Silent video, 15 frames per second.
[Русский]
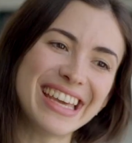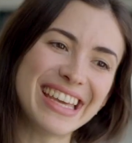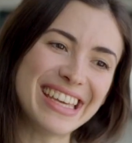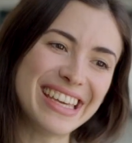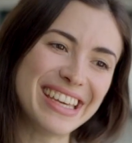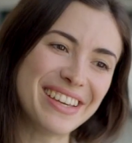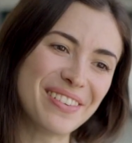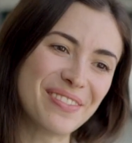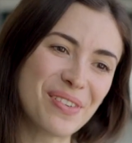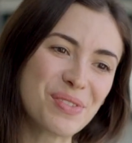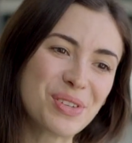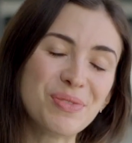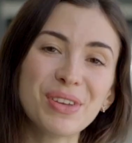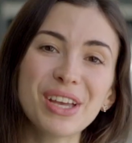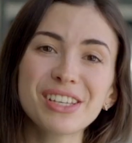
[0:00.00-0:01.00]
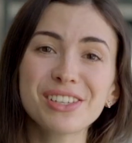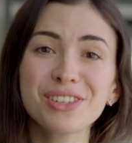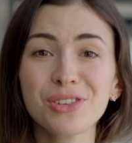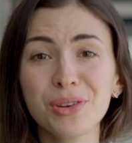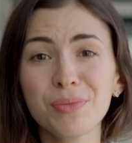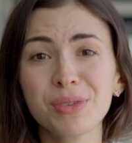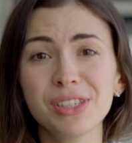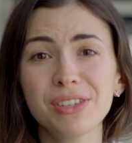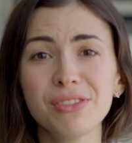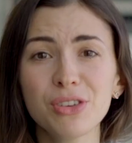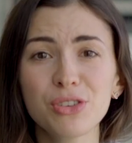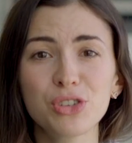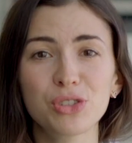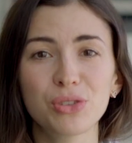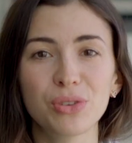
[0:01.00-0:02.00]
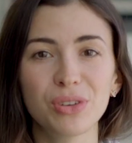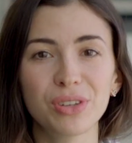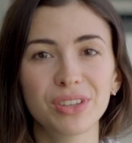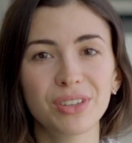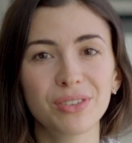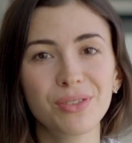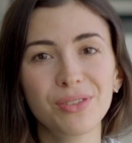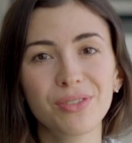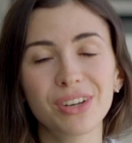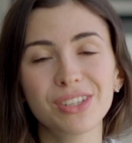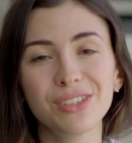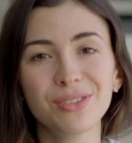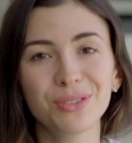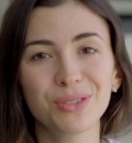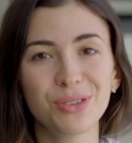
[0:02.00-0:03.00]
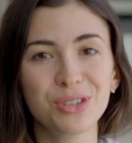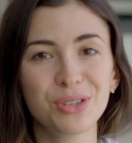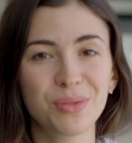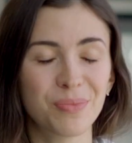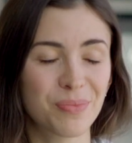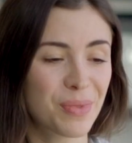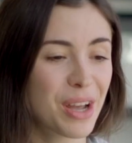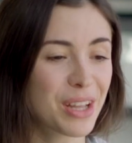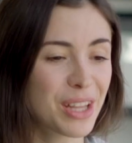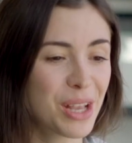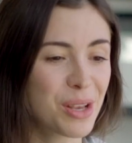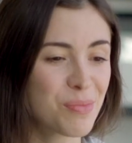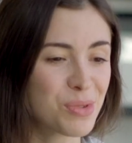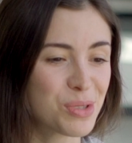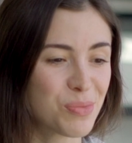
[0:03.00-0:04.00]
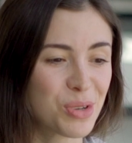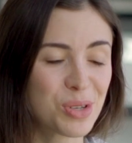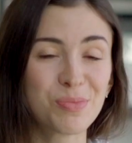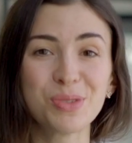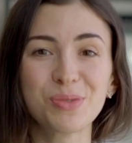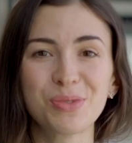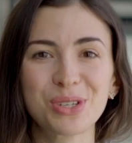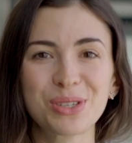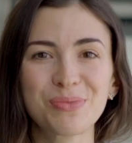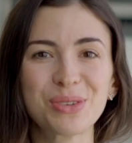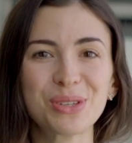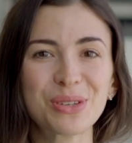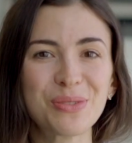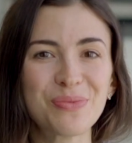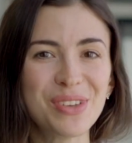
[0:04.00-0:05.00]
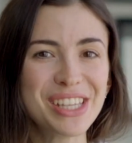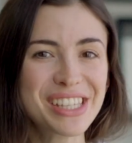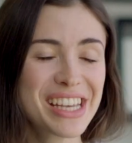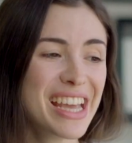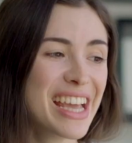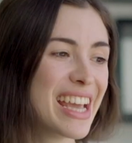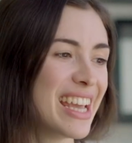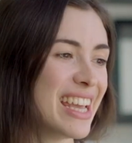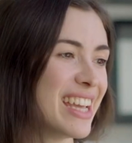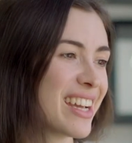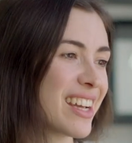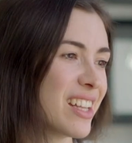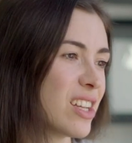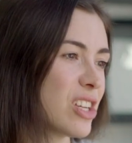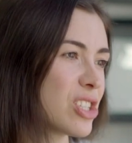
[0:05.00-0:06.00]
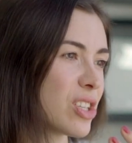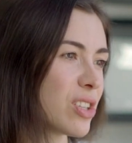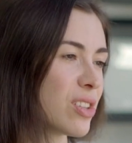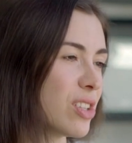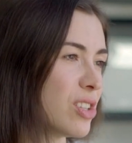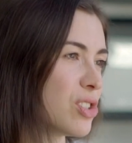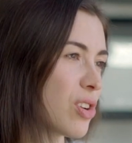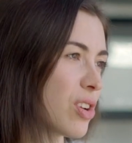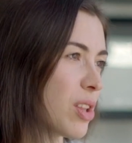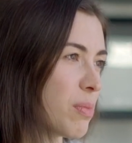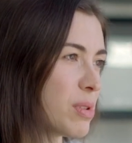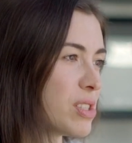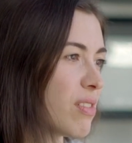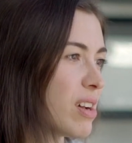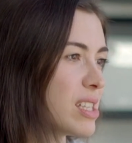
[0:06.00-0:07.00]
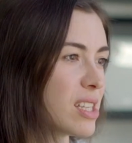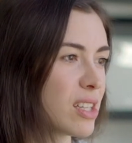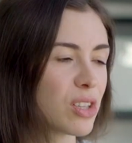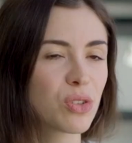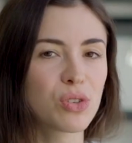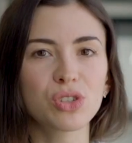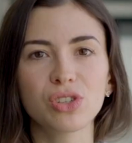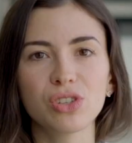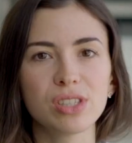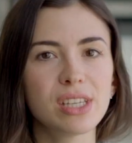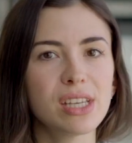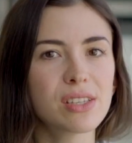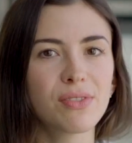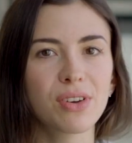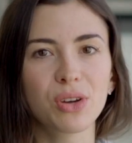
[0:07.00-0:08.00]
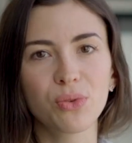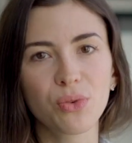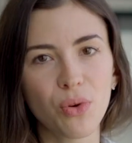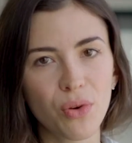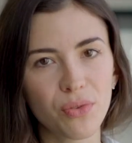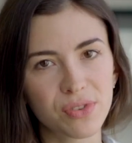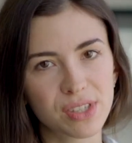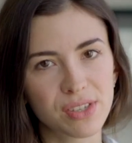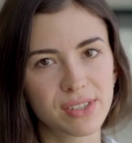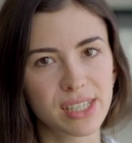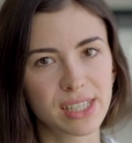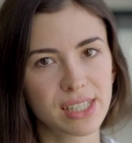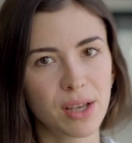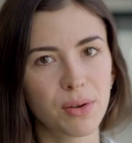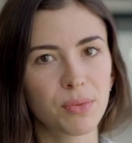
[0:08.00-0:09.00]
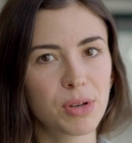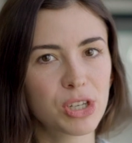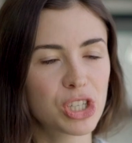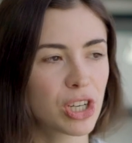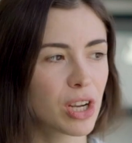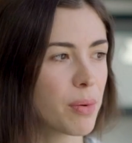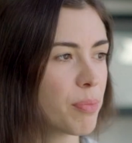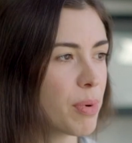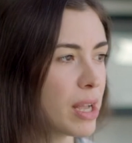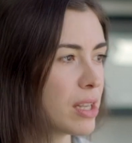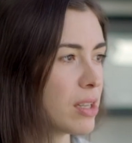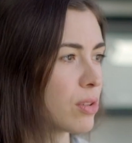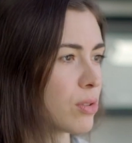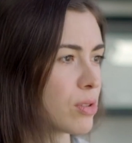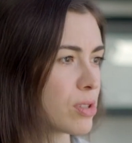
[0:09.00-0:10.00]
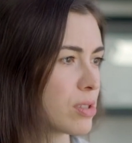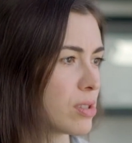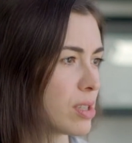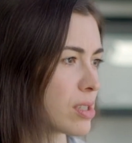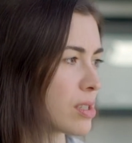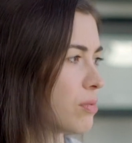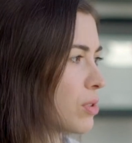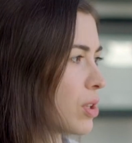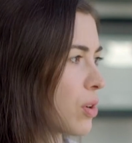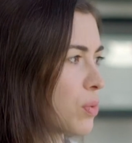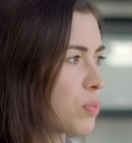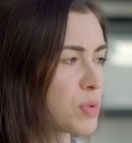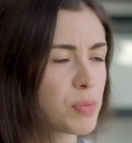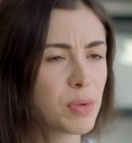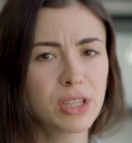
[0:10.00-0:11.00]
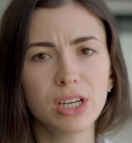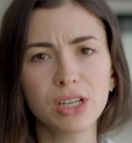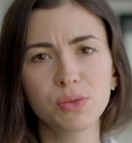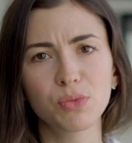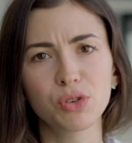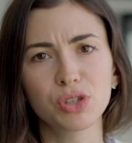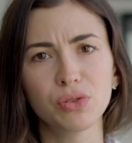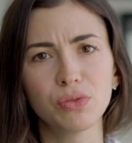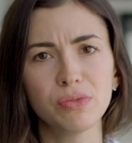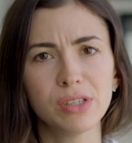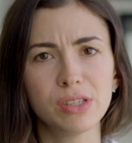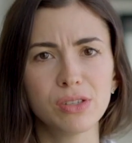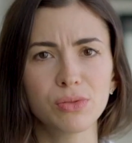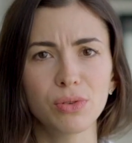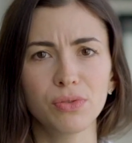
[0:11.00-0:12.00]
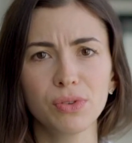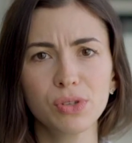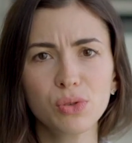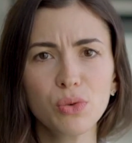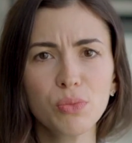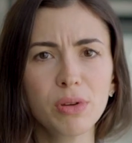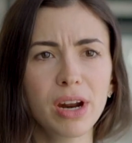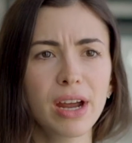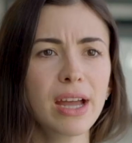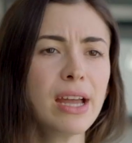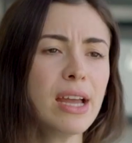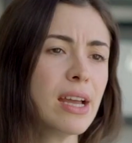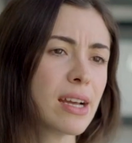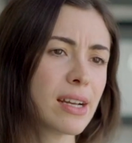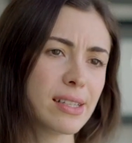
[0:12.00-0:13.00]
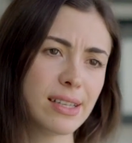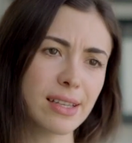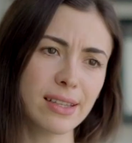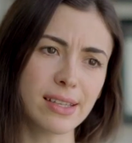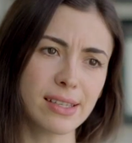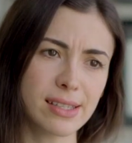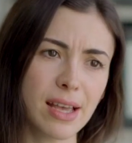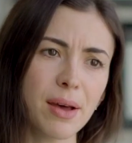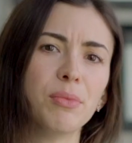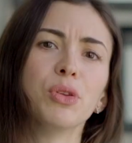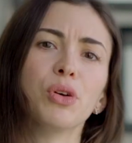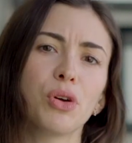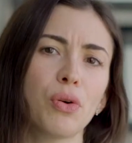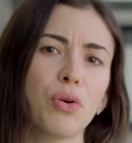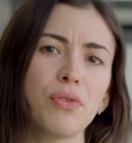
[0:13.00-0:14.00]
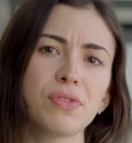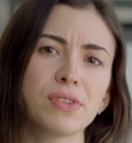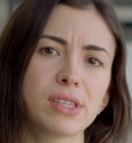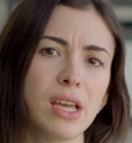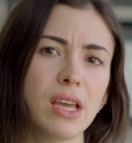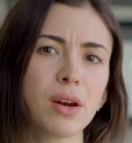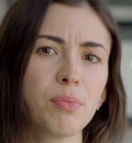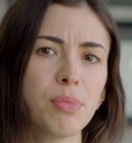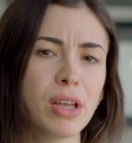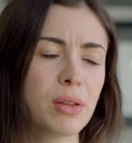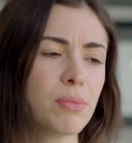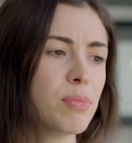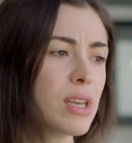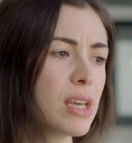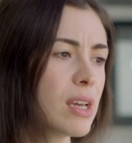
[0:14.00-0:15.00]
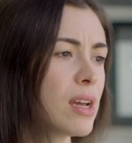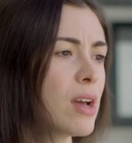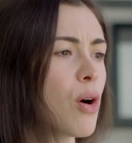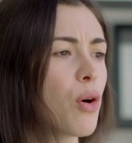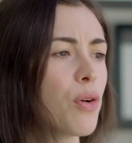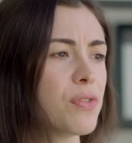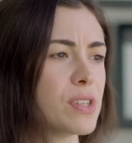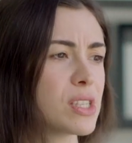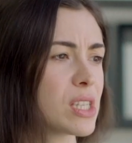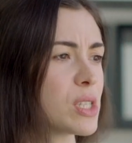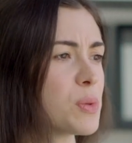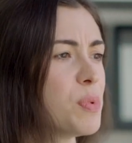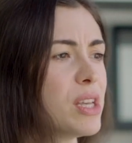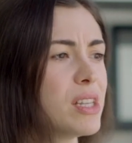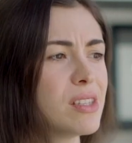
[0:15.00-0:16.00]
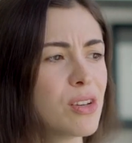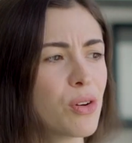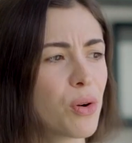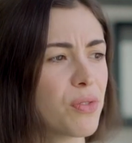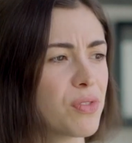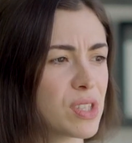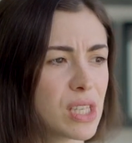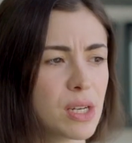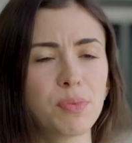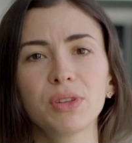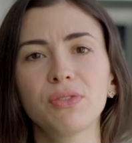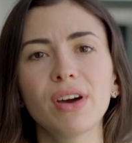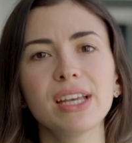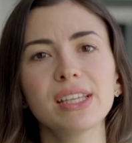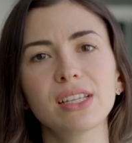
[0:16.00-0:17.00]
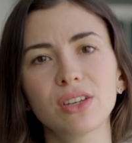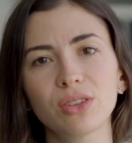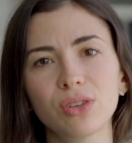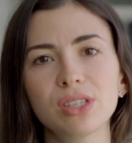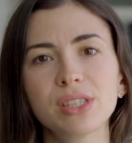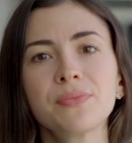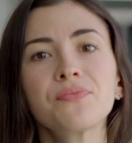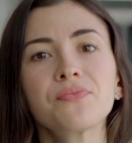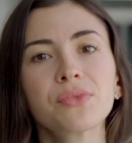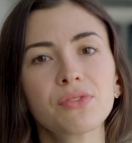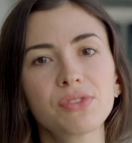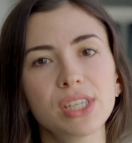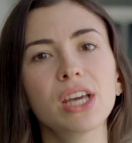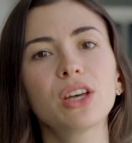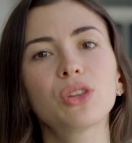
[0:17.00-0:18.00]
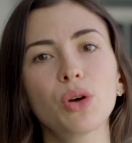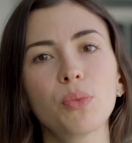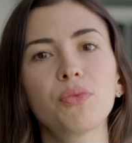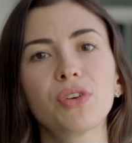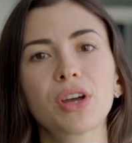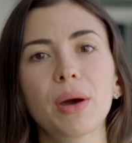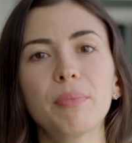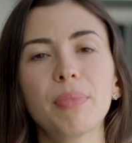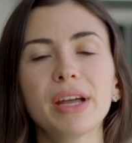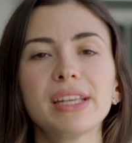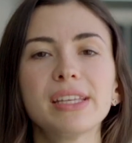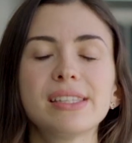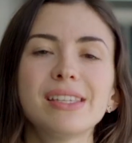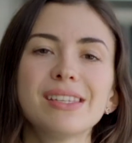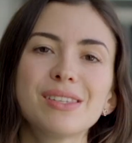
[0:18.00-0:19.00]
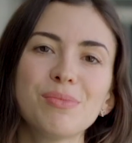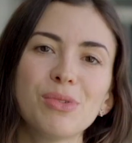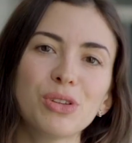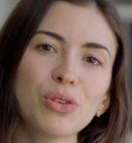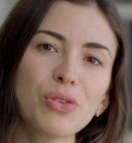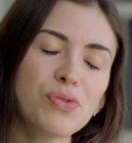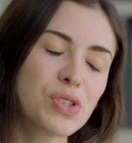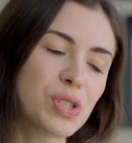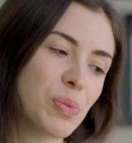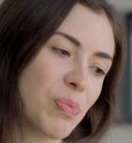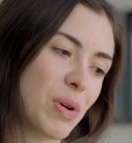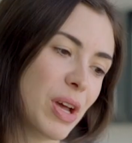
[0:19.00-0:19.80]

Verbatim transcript: И, в общем, я сижу и мотивирую, что такую квартиру тоже когда-нибудь, может быть, можно будет купить. И, конечно, еще одна мотивация это то, что здесь вокруг офисы всех самых больших компаний. То есть, если вот так вот посмотреть, можно увидеть офис Uber, где-то за мной офис Airbnb, офис Expedia, офис TripAdvisor. То есть, все топовые компании здесь имеют офисы,